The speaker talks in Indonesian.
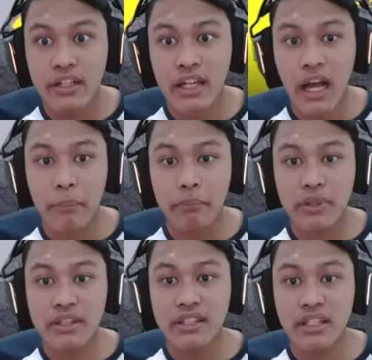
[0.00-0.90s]

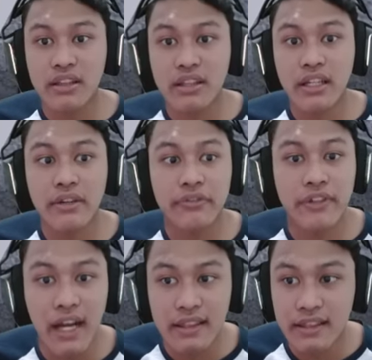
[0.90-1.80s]
Dapet title
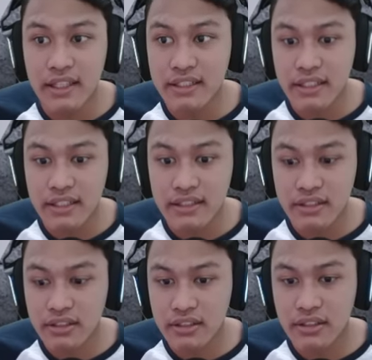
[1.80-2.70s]
Leviathan
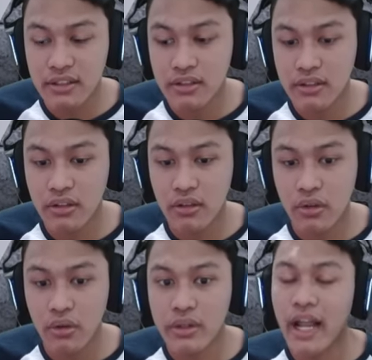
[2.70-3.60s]
guys
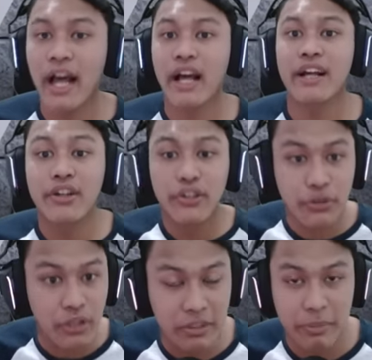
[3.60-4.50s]
nah
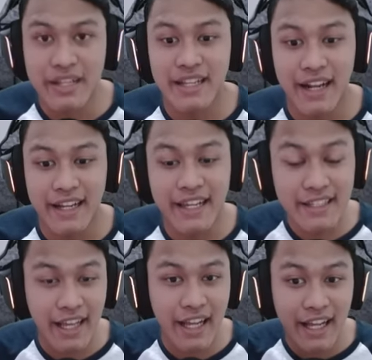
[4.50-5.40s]
sudah terpasang
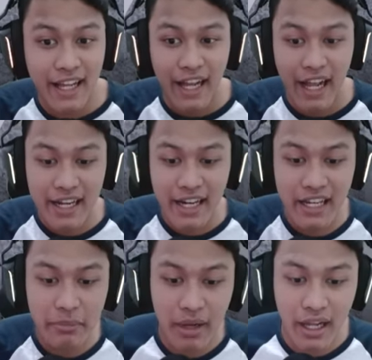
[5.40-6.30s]
ingat ya ada
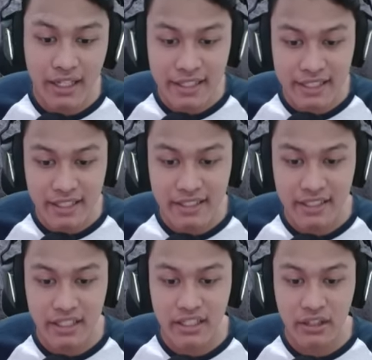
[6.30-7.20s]
5 gear di
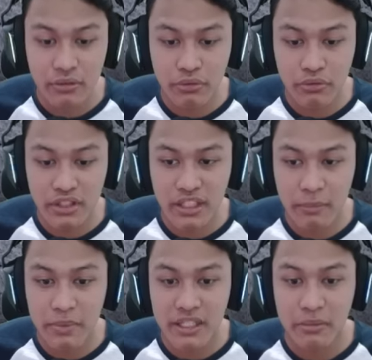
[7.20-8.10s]
sini 1 2
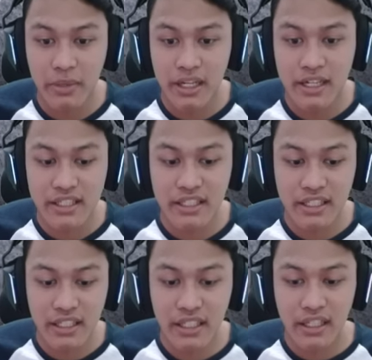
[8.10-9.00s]
3 4 5 dan di
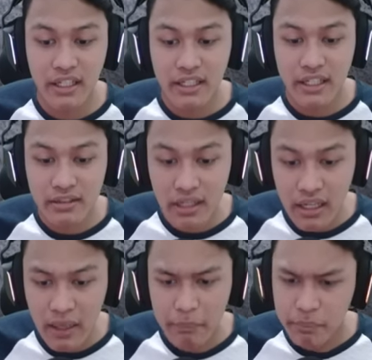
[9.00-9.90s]
sini kita
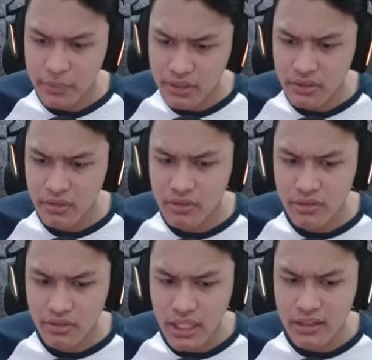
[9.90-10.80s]
dapet
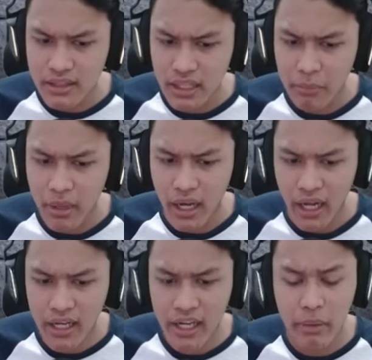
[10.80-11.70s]
stat
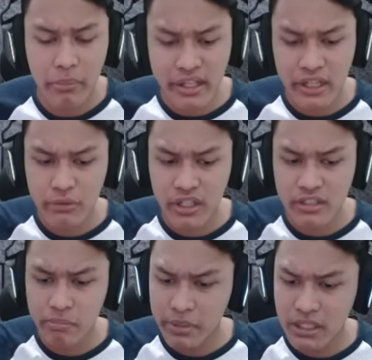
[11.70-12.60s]
tambahan damage dan juga
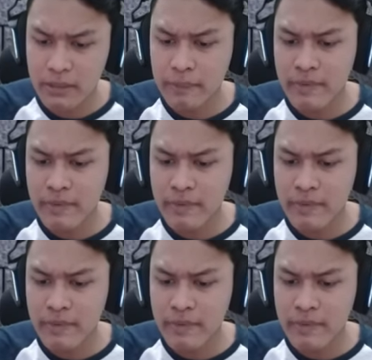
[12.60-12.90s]
speed